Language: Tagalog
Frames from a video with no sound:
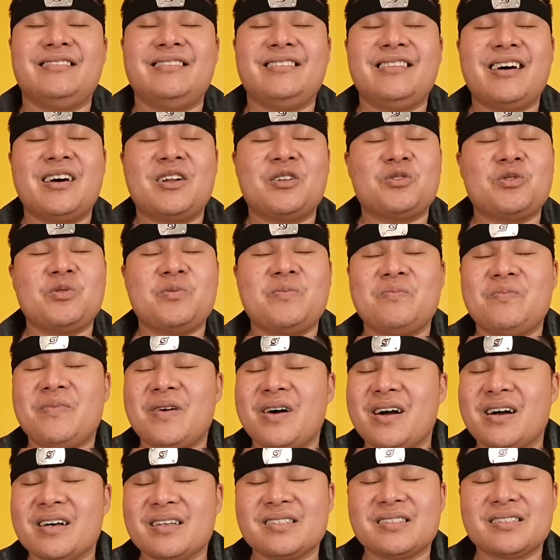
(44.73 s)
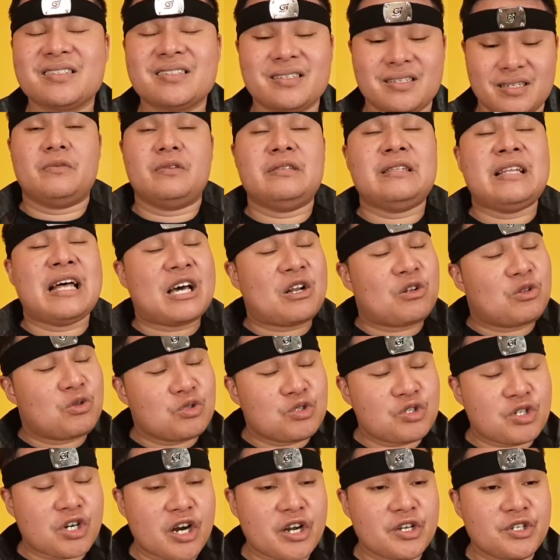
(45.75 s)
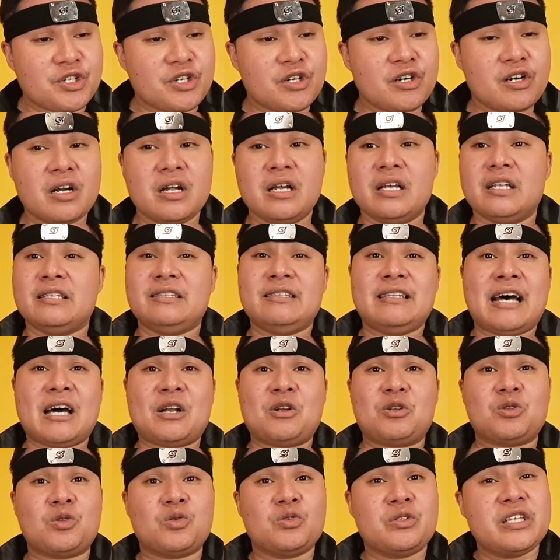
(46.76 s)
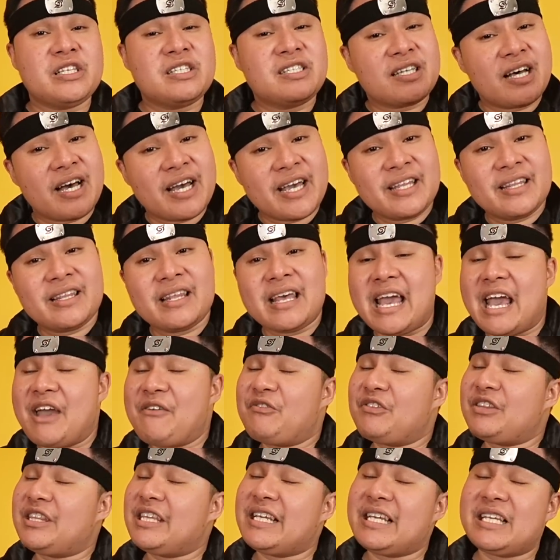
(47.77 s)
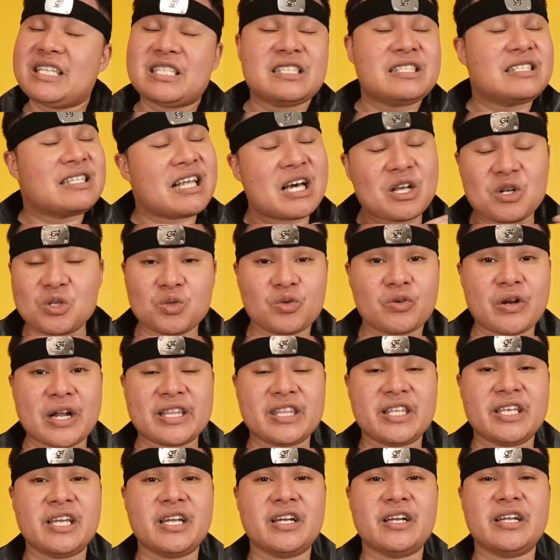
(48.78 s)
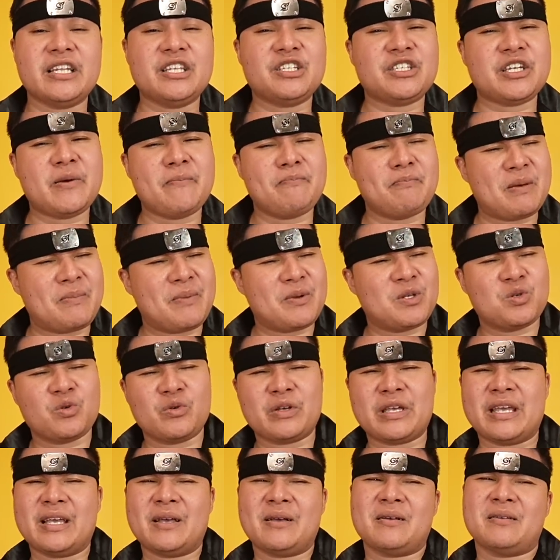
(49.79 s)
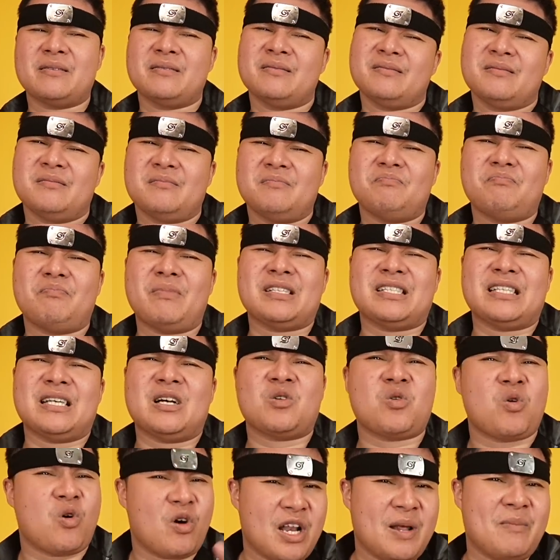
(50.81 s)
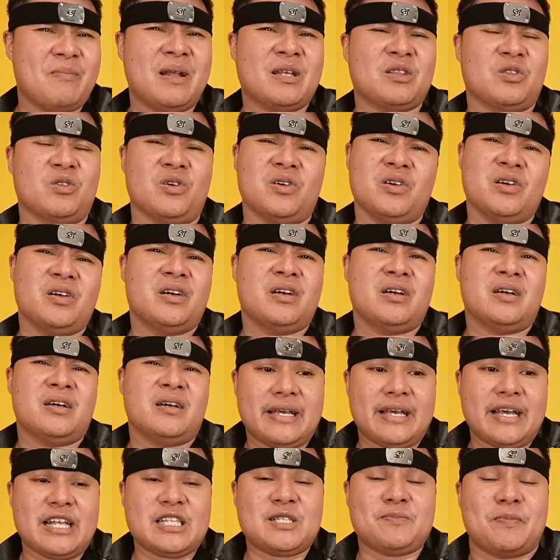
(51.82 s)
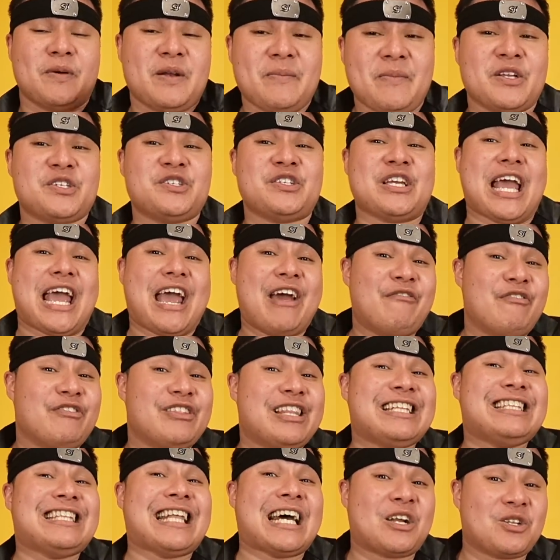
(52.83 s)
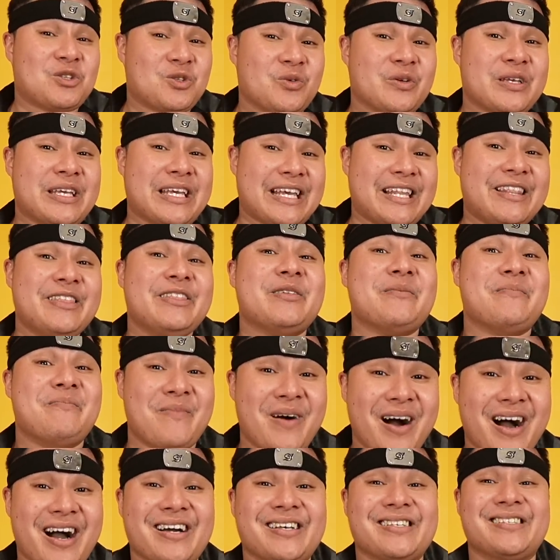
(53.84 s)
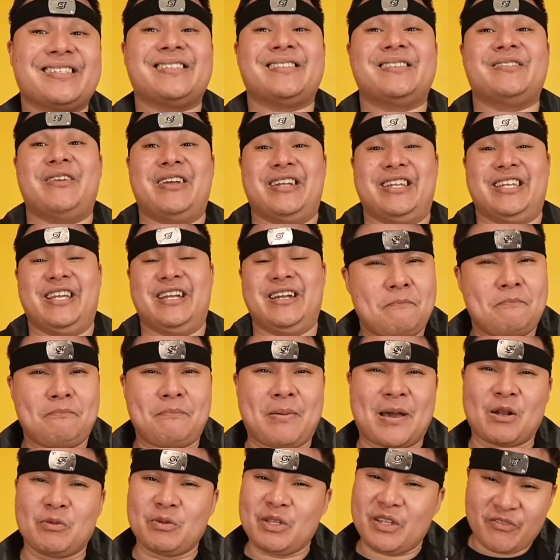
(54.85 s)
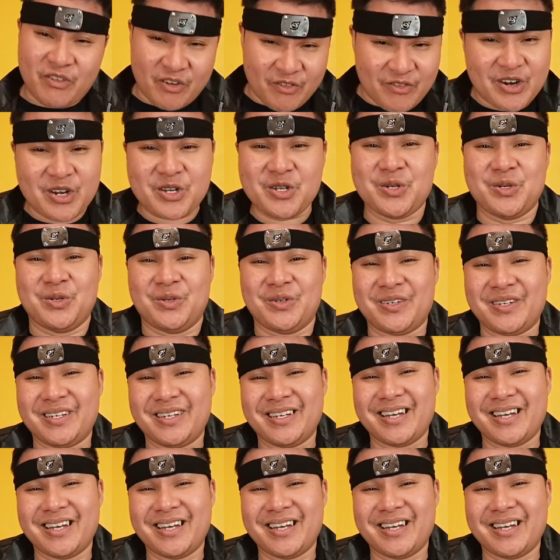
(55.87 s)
Naruto yung box, Naruto charger, Naruto design, everything is Naruto right here. Hindi siya yung pipichuging bastang collab lang, no? Mm-hmm. It's pretty much everything Naruto in the box right here. Pero without further ado,